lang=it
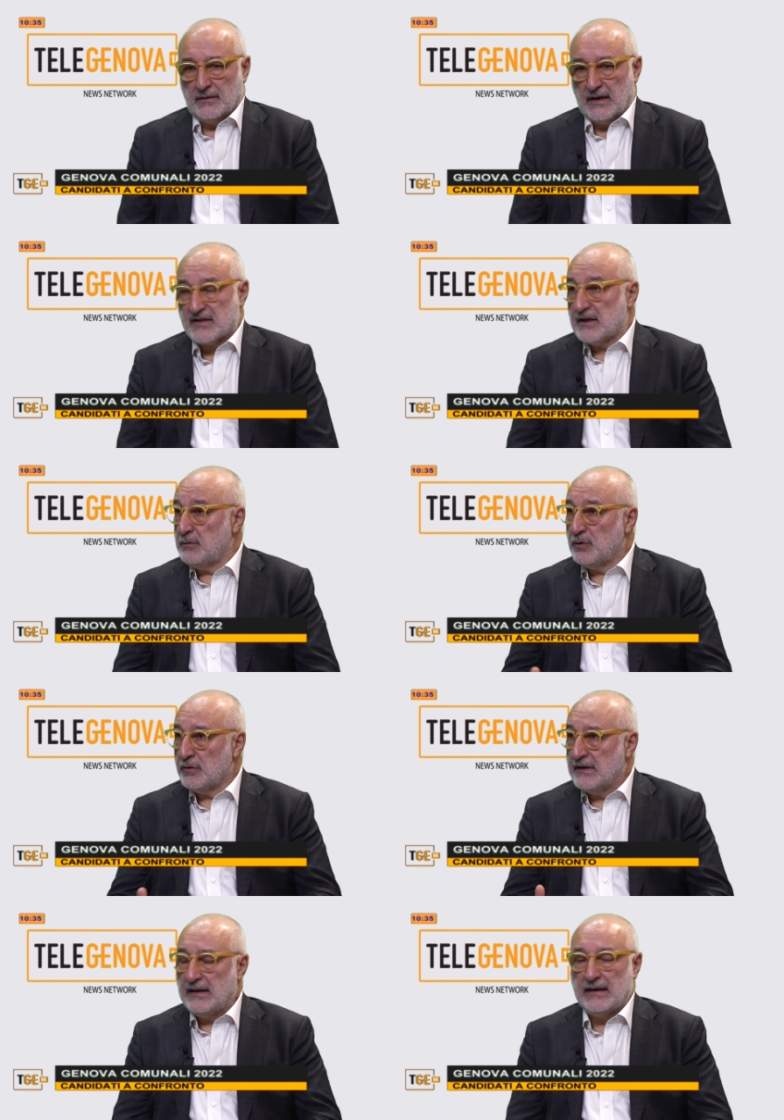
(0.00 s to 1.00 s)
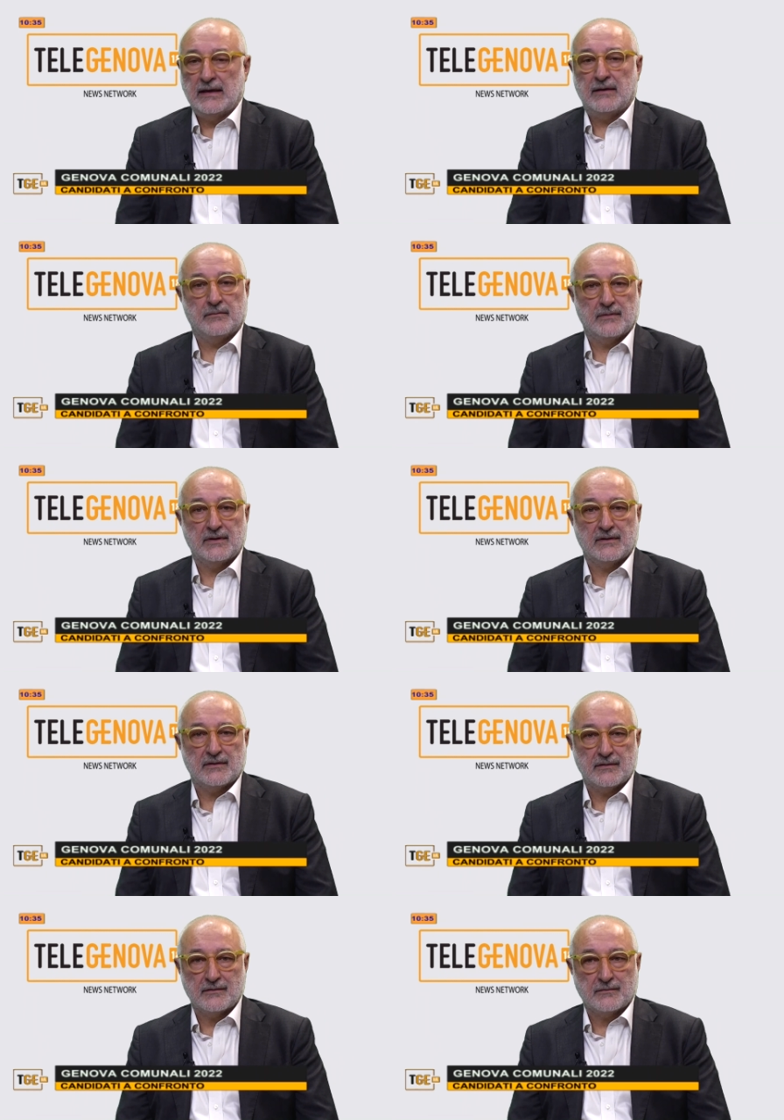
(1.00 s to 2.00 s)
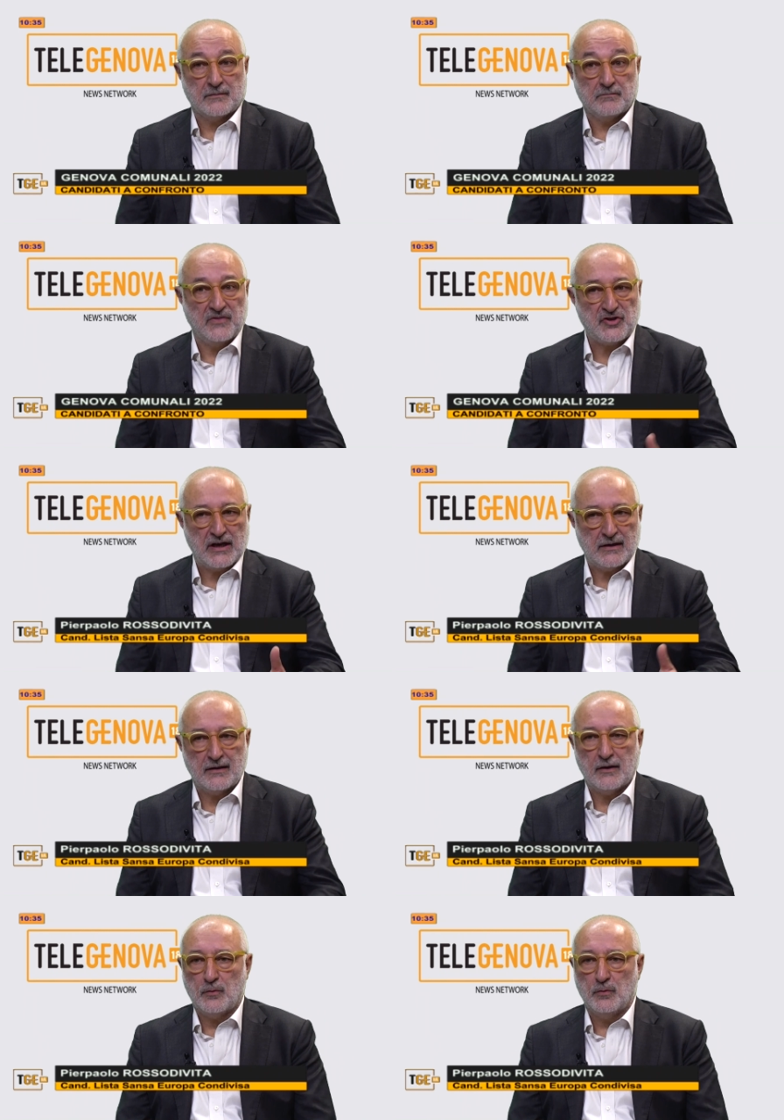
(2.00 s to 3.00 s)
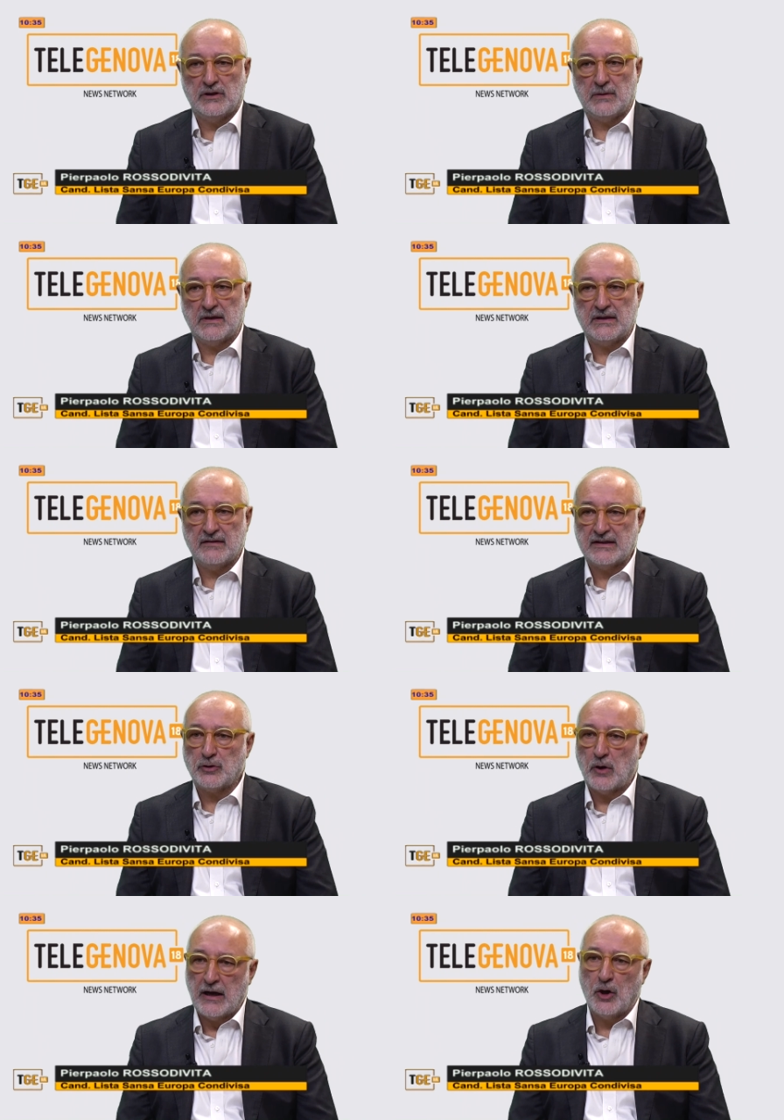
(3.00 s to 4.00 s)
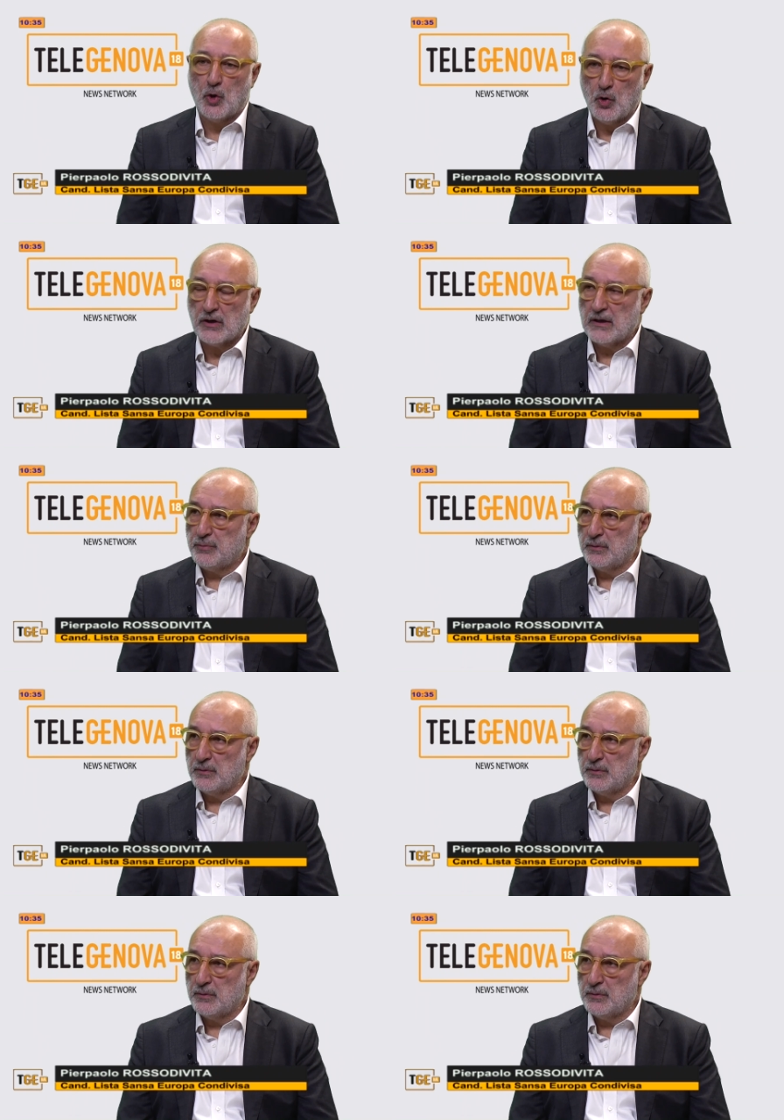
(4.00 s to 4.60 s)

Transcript: a seguito delle eh, vicende ultime, è diventato ancora più